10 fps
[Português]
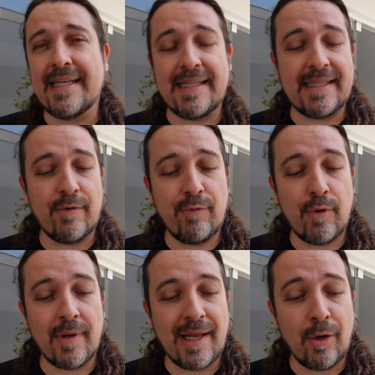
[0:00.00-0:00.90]
Então eu vou
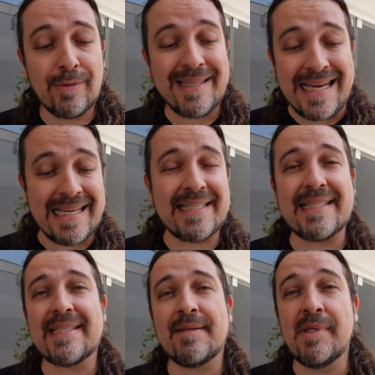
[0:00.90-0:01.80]
colocar logo
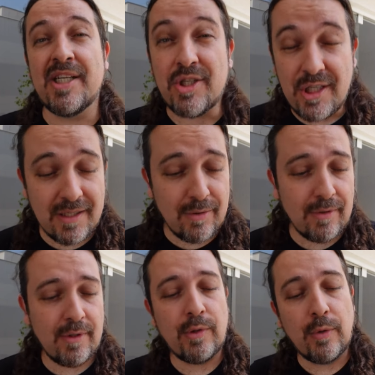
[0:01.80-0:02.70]
três: mirtilo,
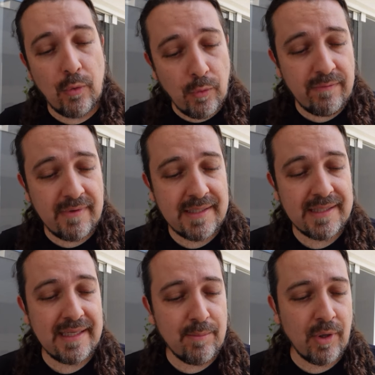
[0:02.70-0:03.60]
uva
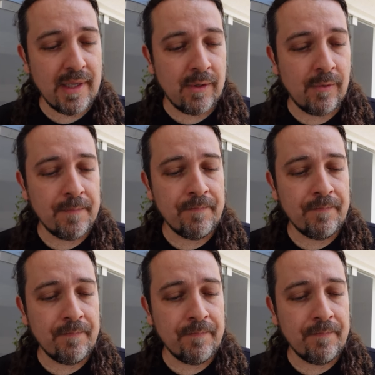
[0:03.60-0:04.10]
e morango.